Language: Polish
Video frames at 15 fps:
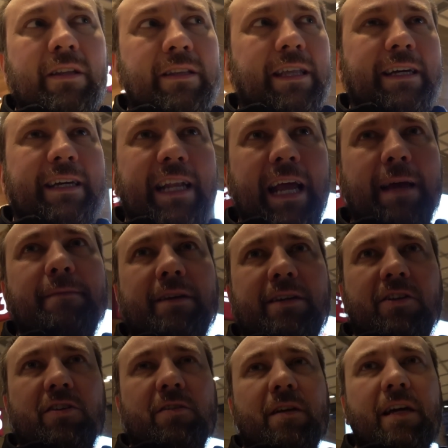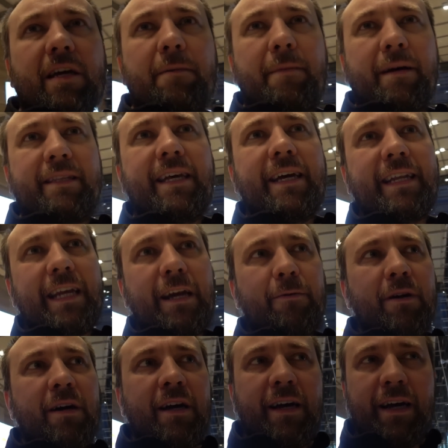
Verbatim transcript: nagrałem jakiś e, materiał,